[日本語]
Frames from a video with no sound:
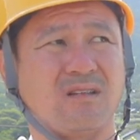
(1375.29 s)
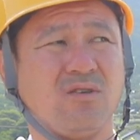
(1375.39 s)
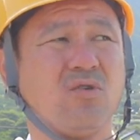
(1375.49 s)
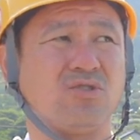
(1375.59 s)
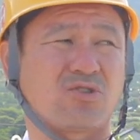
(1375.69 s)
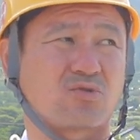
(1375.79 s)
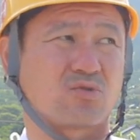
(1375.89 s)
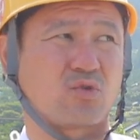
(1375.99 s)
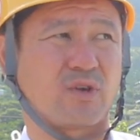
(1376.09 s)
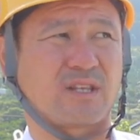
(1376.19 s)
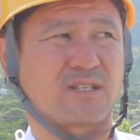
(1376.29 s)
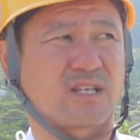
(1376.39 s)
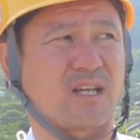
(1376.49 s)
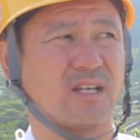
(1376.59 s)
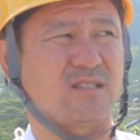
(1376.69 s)
日本一の塗装をやって
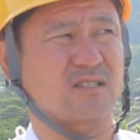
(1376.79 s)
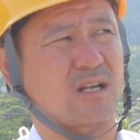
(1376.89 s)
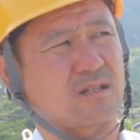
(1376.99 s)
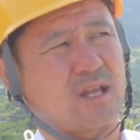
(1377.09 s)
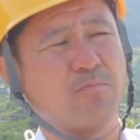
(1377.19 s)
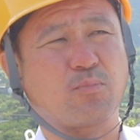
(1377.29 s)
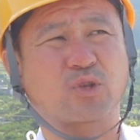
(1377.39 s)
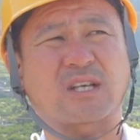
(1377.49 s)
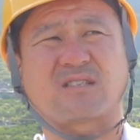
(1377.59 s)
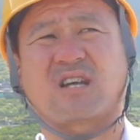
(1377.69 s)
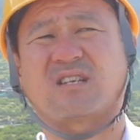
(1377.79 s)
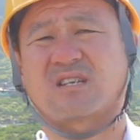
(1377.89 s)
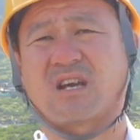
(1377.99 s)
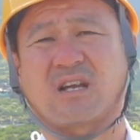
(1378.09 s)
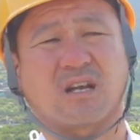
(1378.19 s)
じゃあ何って言ったら店舗出すだけ
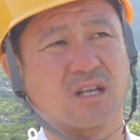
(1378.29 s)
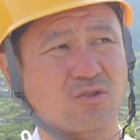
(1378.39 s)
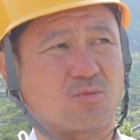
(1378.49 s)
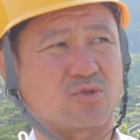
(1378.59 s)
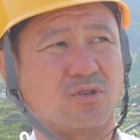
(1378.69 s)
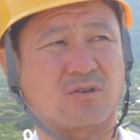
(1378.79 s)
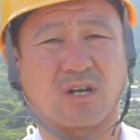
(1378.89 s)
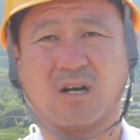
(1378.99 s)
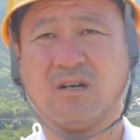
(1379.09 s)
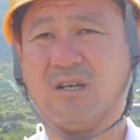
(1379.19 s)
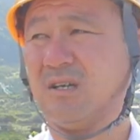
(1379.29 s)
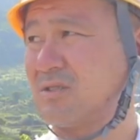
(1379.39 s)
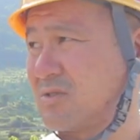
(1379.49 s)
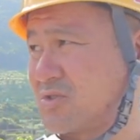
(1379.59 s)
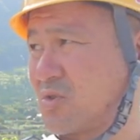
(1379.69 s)
じゃないかなと思ってるから
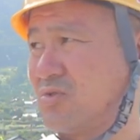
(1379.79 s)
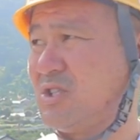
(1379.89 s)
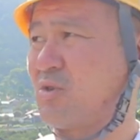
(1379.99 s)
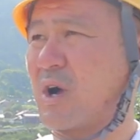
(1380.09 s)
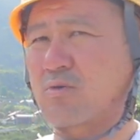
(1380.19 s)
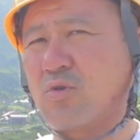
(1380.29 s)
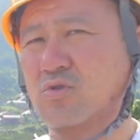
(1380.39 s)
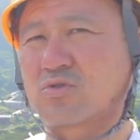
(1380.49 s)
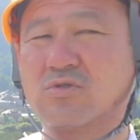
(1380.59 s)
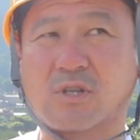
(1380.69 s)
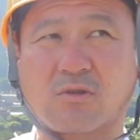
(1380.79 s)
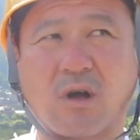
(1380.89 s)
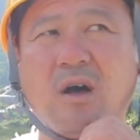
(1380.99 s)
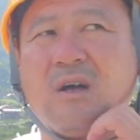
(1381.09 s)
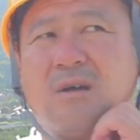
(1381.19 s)
その職人の学校を作るだと
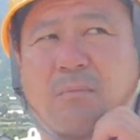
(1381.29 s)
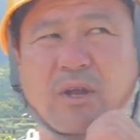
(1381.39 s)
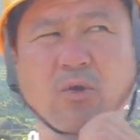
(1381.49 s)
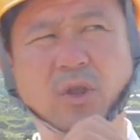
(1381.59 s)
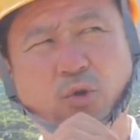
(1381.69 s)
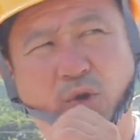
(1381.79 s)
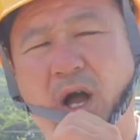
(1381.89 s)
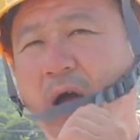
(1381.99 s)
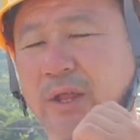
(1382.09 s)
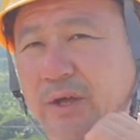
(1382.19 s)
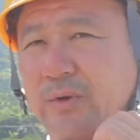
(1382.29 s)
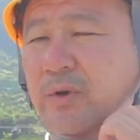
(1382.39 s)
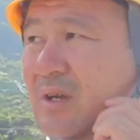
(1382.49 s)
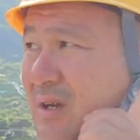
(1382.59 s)
か、まあ、いろんなこと考えてる